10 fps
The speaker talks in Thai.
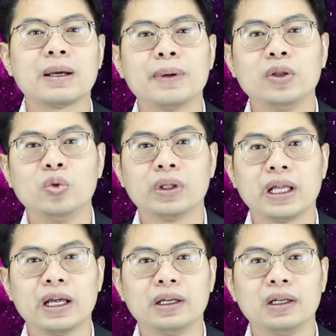ธรรมนูญ
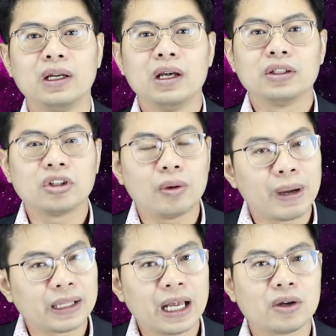นะ
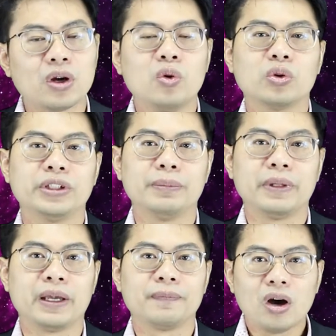2560
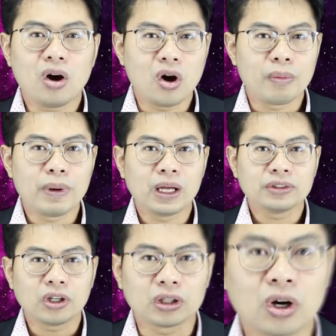เนี่ยออกมาสอด